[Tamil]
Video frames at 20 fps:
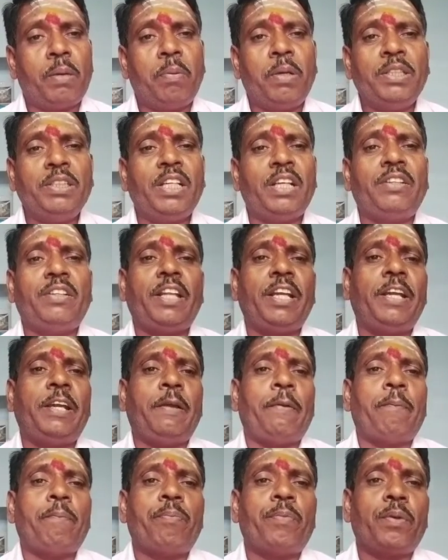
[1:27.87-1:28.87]
பிரபஞ்சத்தை
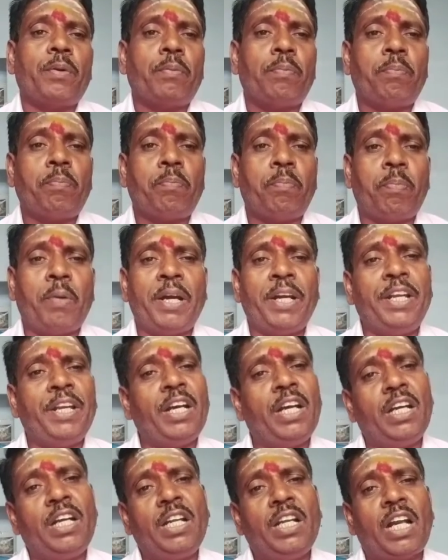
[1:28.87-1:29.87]

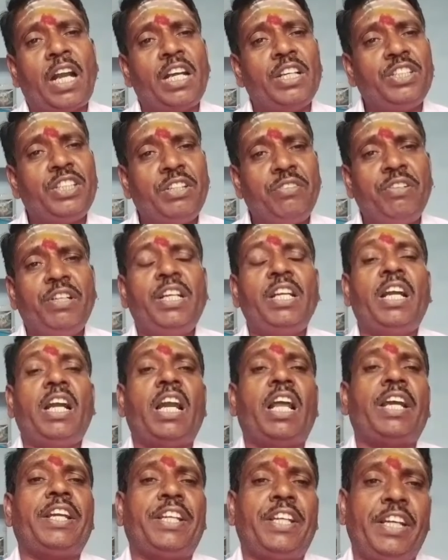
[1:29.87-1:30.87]
பன்னிரண்டு ராசி
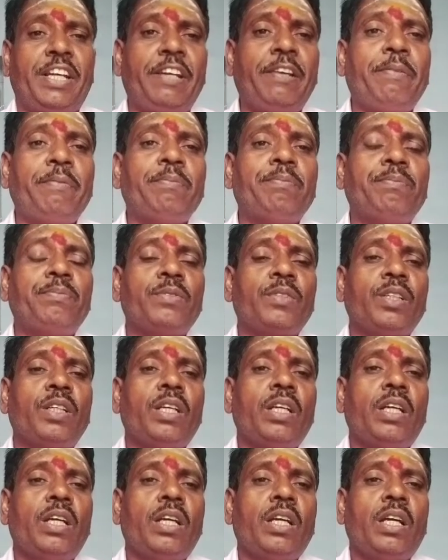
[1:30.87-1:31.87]
வீடுகளாக்கி
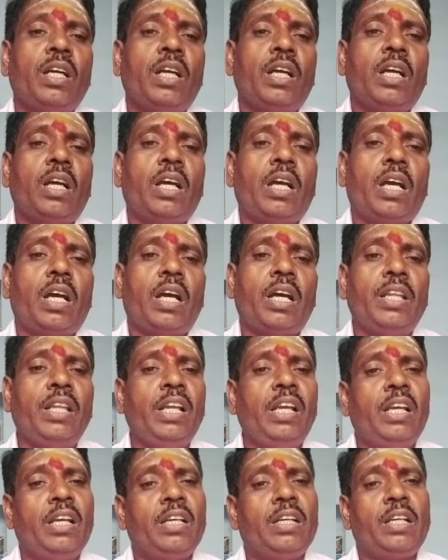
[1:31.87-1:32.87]

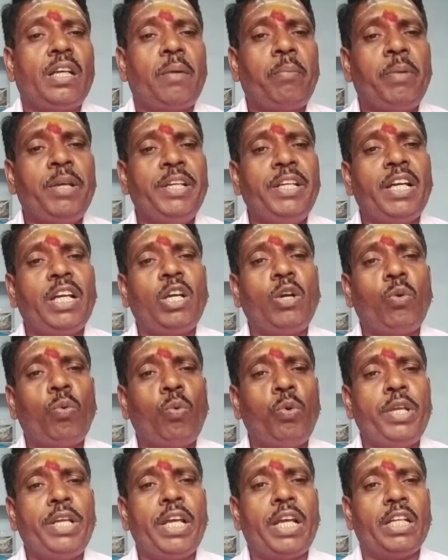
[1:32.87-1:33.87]
அதில் நம்ம
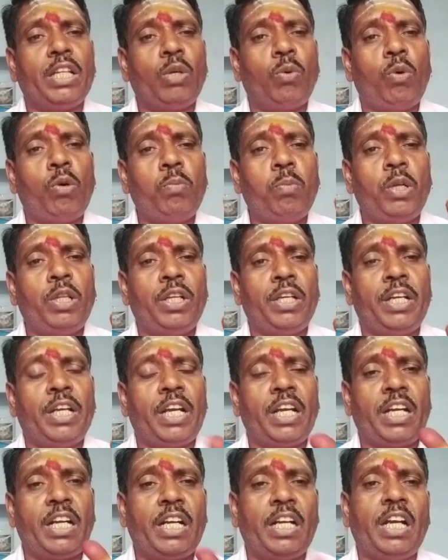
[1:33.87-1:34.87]
இயக்கக்கூடிய அந்த ஒன்பது
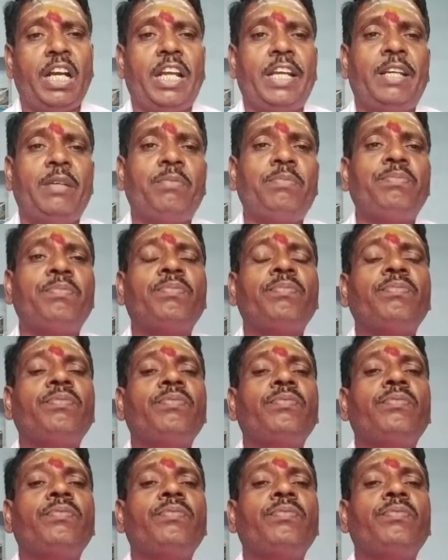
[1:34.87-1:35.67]
கிரகங்களையும்